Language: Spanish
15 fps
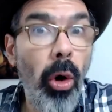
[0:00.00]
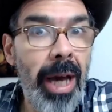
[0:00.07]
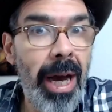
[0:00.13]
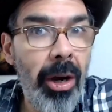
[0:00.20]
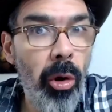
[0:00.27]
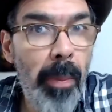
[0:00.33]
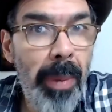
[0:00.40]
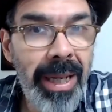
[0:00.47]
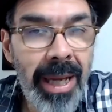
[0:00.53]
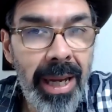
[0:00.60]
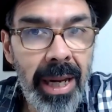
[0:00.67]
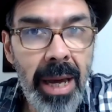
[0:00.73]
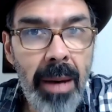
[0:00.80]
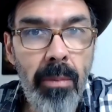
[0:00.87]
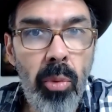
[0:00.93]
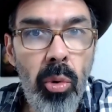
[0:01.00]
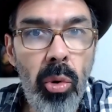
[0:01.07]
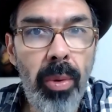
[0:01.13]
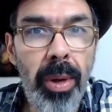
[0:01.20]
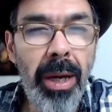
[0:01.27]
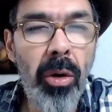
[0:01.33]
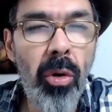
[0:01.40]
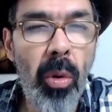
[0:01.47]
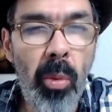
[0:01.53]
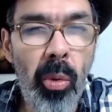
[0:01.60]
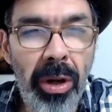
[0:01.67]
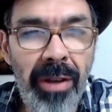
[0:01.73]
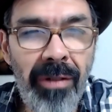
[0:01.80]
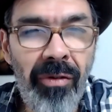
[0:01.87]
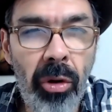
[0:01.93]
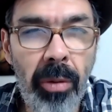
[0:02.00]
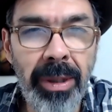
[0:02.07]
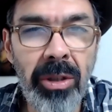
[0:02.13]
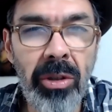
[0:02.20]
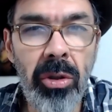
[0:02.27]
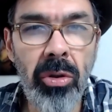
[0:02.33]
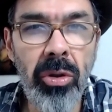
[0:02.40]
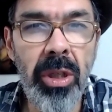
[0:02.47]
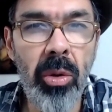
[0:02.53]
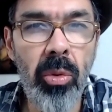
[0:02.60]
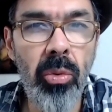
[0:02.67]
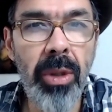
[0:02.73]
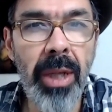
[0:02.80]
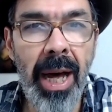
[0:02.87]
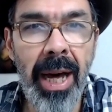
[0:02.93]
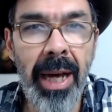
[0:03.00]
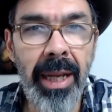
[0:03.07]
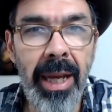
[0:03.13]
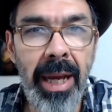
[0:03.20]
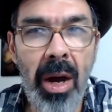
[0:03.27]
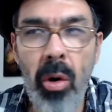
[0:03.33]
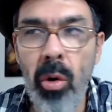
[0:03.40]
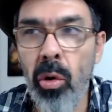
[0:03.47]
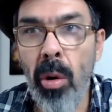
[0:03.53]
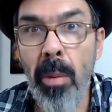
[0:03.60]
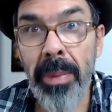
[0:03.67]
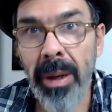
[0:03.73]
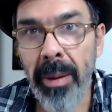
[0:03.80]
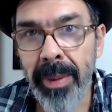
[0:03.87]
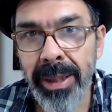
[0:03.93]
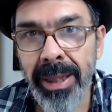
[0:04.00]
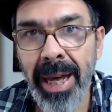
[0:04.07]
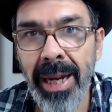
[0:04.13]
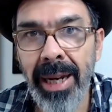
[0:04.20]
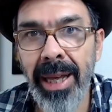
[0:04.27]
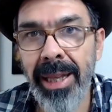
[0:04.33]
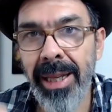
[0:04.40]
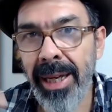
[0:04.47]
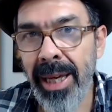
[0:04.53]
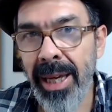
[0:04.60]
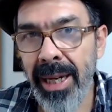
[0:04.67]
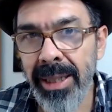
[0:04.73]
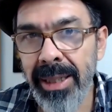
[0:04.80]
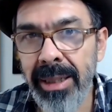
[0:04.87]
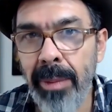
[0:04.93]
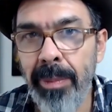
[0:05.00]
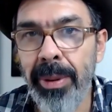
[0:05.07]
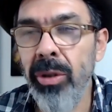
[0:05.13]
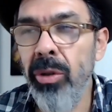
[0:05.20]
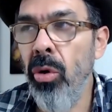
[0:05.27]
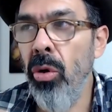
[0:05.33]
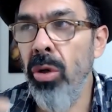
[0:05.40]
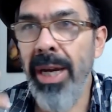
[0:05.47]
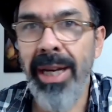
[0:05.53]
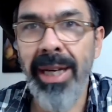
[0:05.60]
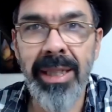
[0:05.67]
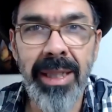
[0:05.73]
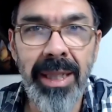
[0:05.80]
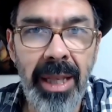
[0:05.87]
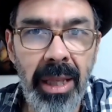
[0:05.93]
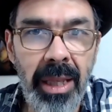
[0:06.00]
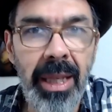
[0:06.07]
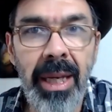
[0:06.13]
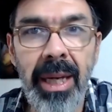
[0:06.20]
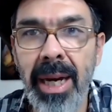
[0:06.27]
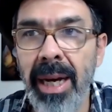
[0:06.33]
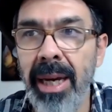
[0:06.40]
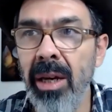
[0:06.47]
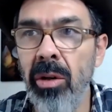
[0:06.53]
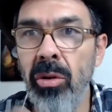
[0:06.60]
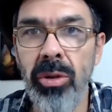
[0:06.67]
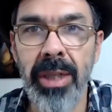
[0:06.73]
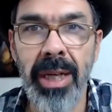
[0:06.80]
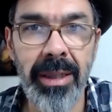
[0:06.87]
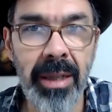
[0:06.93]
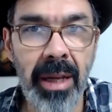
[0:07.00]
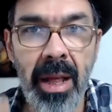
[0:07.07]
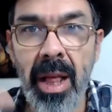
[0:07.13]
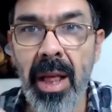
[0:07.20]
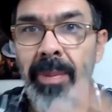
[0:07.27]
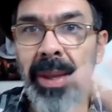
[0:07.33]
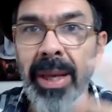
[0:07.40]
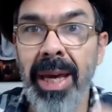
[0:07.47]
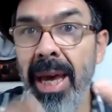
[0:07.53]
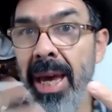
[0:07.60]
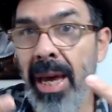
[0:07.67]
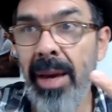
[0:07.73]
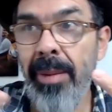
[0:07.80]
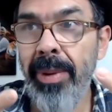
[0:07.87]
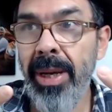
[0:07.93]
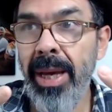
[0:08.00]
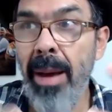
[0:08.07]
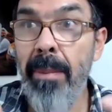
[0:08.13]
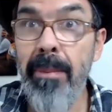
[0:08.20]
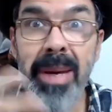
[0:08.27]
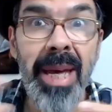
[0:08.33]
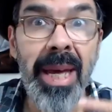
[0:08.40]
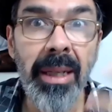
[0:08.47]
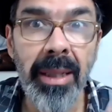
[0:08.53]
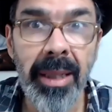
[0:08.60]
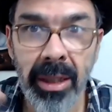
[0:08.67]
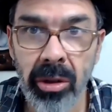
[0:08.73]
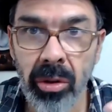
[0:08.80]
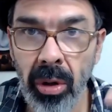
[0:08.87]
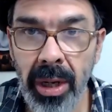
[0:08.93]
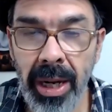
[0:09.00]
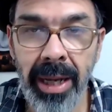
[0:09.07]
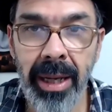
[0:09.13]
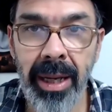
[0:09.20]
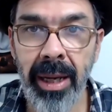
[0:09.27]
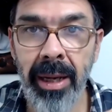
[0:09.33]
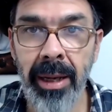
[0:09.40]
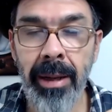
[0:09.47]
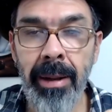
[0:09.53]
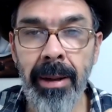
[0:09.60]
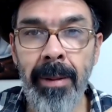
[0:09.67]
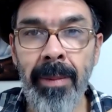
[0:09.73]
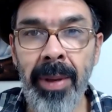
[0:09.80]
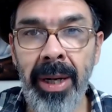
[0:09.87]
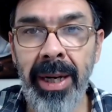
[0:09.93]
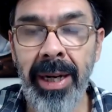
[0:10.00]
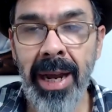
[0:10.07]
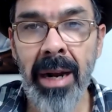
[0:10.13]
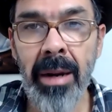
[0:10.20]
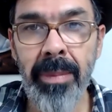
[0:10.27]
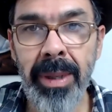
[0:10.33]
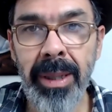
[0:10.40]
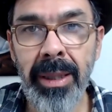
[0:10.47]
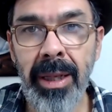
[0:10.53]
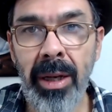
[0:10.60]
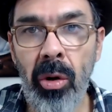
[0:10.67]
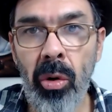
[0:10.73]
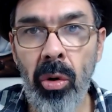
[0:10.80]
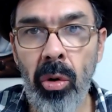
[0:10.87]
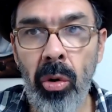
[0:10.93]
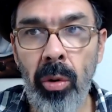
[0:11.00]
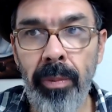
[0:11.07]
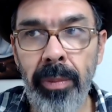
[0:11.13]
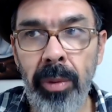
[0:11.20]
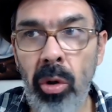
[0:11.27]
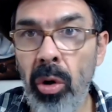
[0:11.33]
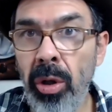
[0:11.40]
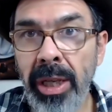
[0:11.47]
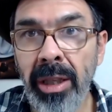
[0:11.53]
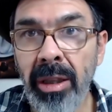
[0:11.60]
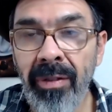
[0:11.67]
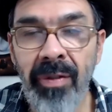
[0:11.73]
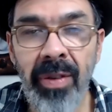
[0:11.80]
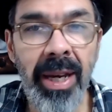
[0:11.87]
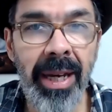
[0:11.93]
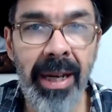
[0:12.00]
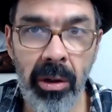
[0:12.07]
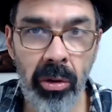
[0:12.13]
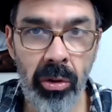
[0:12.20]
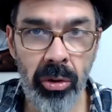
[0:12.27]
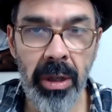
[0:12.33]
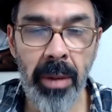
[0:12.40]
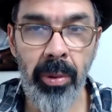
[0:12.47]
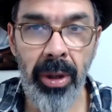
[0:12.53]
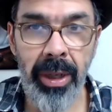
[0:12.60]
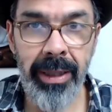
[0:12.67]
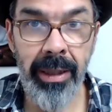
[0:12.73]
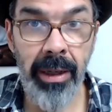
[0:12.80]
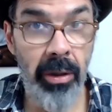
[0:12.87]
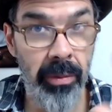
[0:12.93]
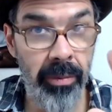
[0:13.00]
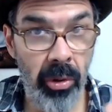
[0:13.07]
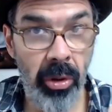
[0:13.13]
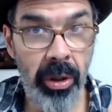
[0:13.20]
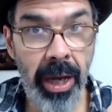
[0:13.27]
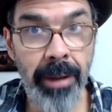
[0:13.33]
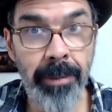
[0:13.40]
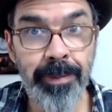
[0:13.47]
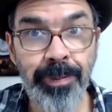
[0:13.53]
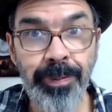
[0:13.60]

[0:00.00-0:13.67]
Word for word: o que acompañaría muy bien como una información secundaria o complementaria de quién es esa persona, qué se dedica, qué cosas, qué, ambientes son las que realmente lo, lo identifican o cosas por el estilo, ¿ok?